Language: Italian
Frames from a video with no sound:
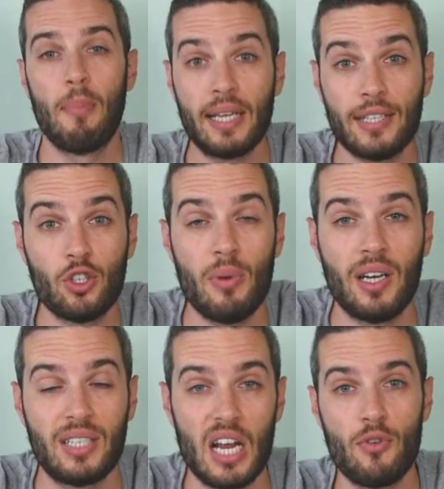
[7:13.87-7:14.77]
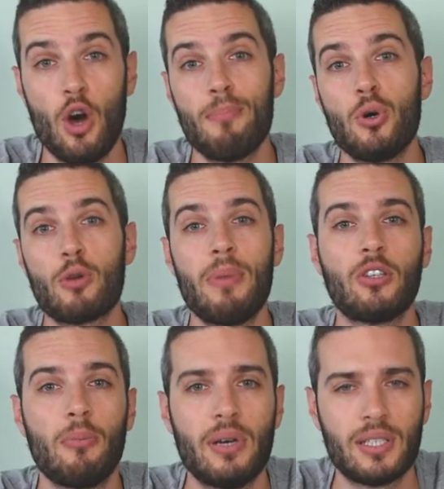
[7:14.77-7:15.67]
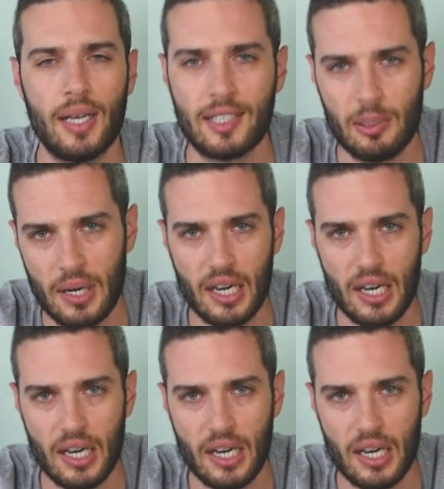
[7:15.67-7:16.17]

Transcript: Ma adesso basta, dai, vi ho ammorbato abbastanza,